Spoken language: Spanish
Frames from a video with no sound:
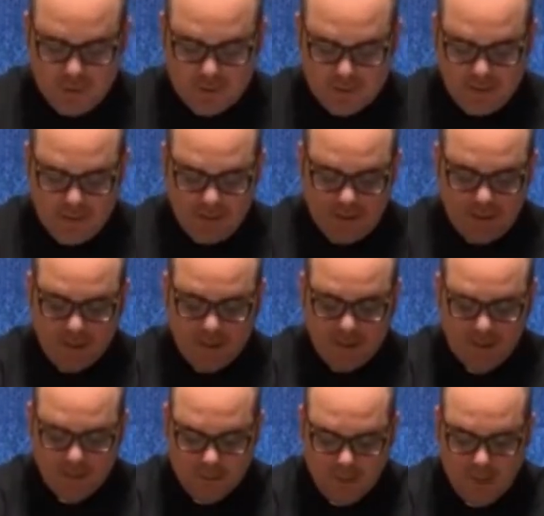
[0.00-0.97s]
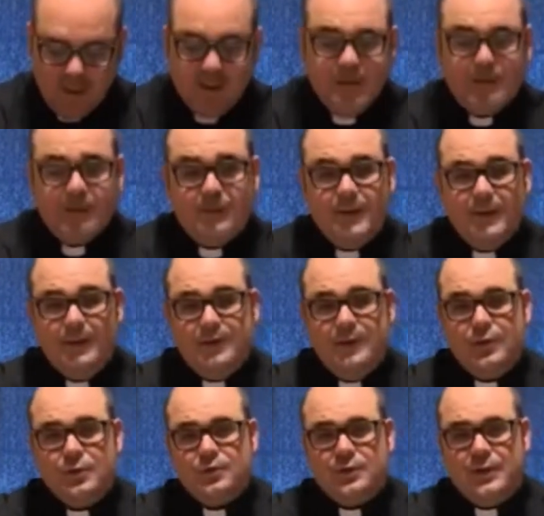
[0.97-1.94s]
sediento del
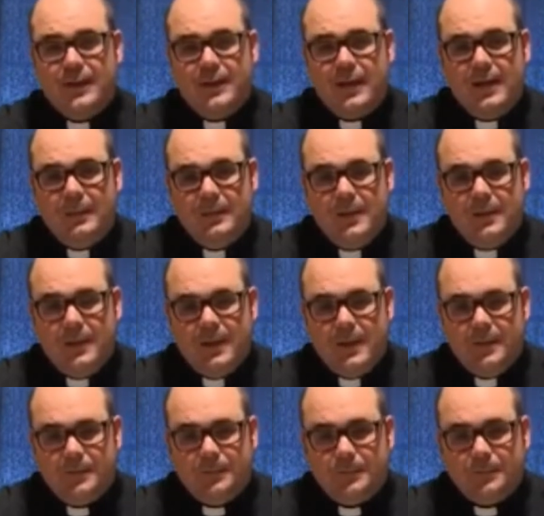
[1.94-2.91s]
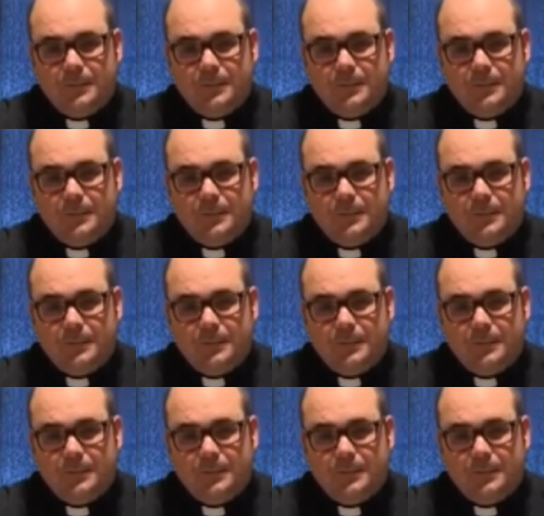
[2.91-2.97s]
Dios que da la vida,